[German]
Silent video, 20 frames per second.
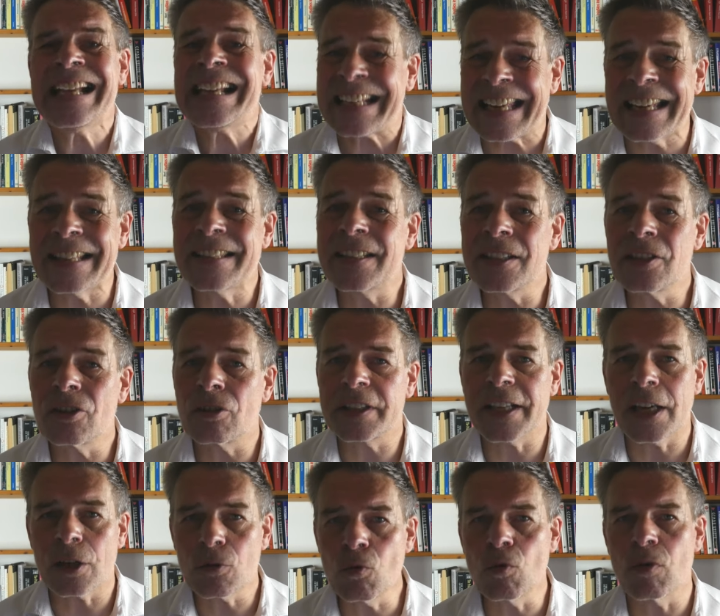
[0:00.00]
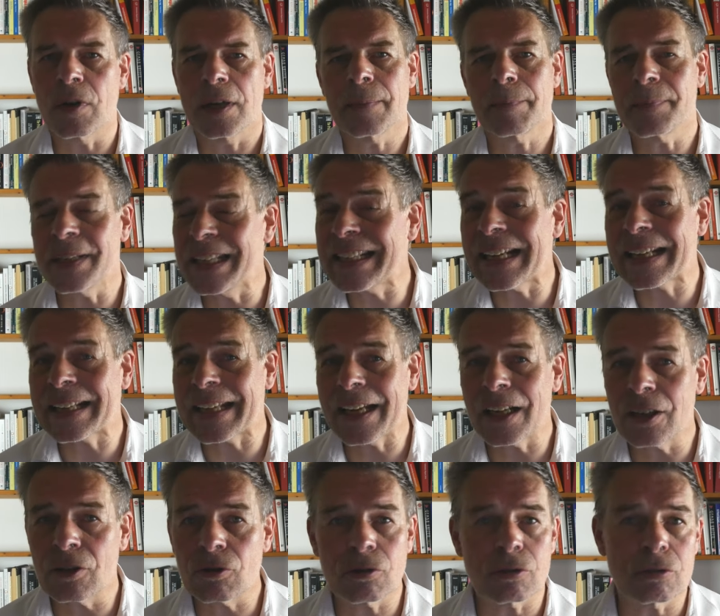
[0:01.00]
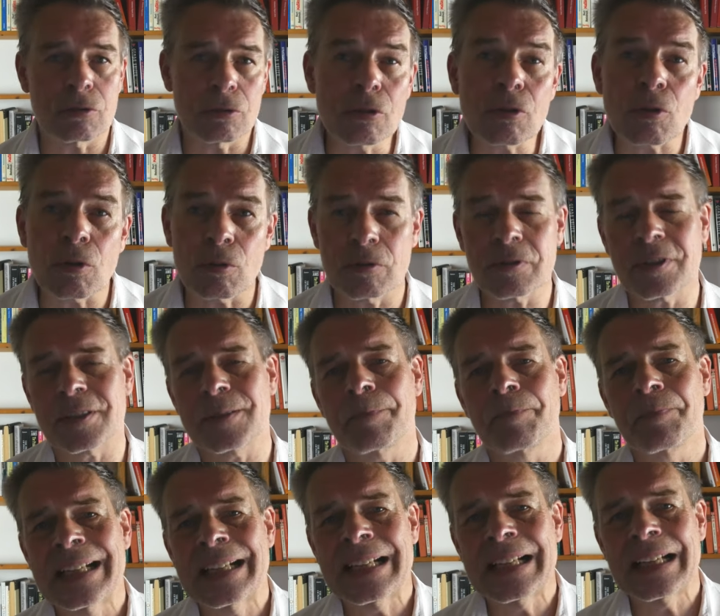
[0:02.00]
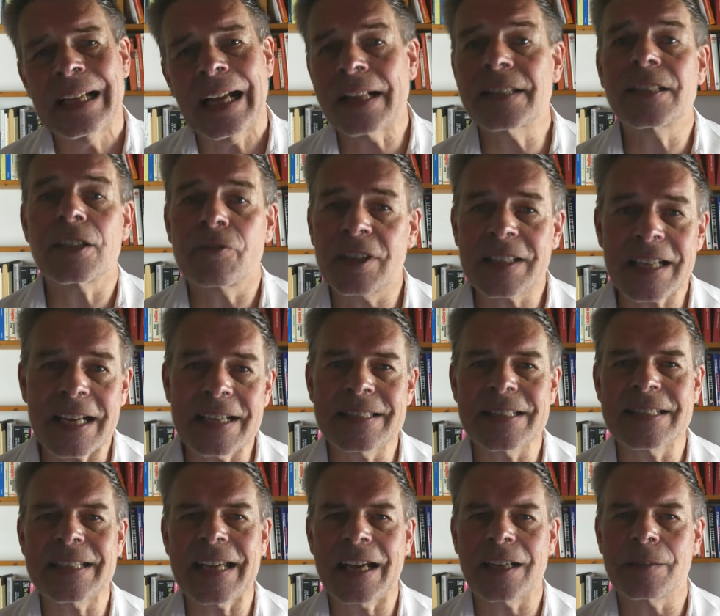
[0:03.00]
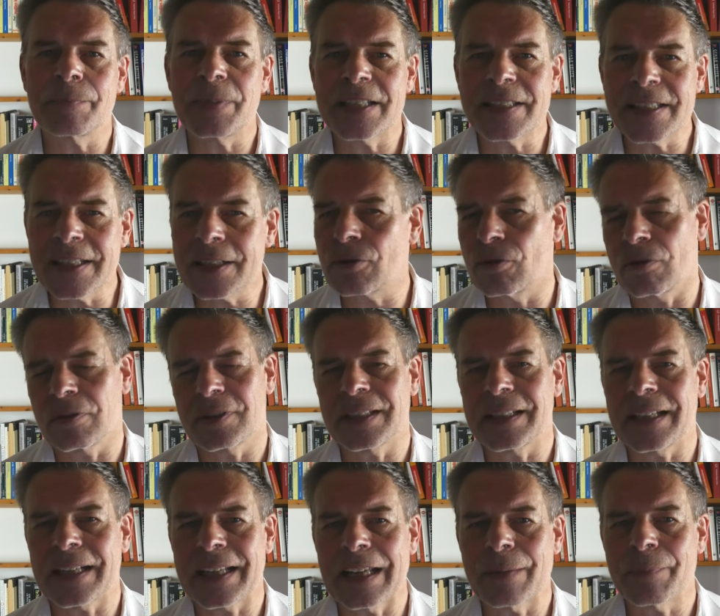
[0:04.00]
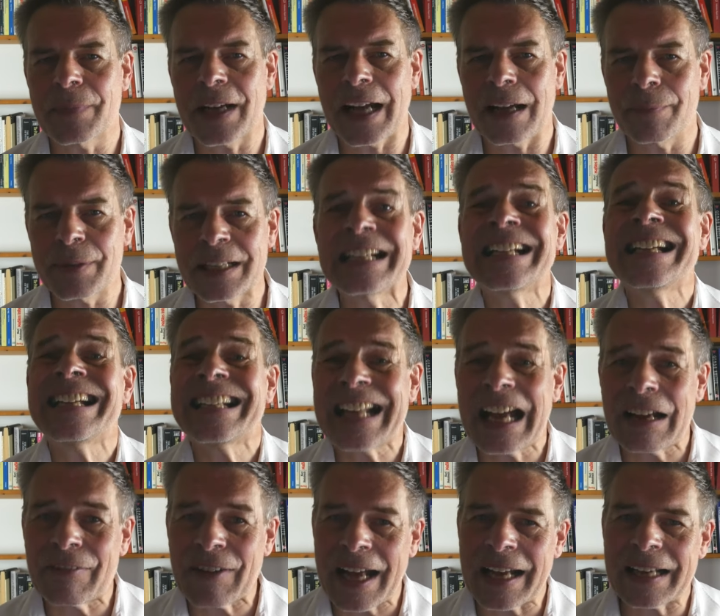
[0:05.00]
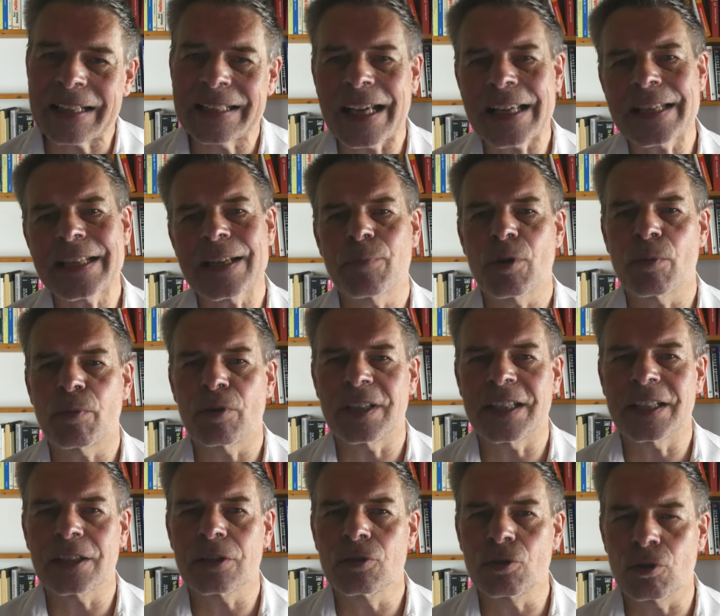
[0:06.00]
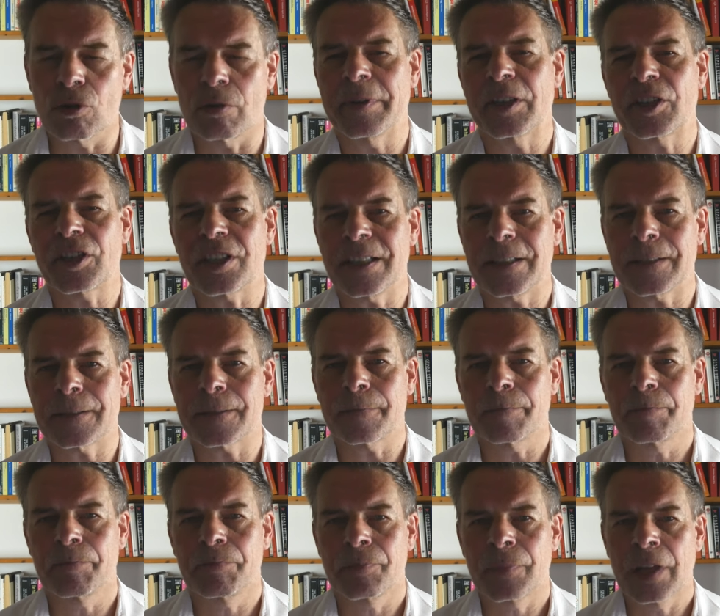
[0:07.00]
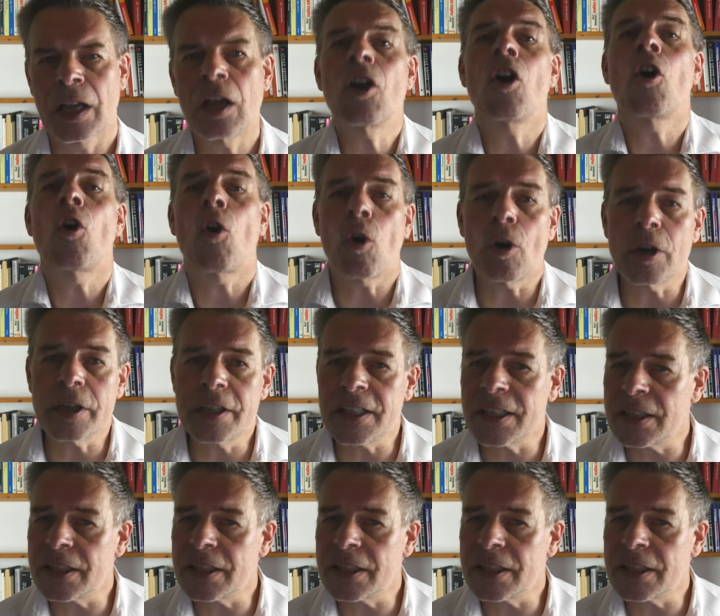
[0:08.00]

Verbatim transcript: Kennen Sie noch Yahoo, MetaGer und Lycos? Als ich vor 30 Jahren PC-Kurse gegeben habe, da waren das die populären Suchmaschinen. Heute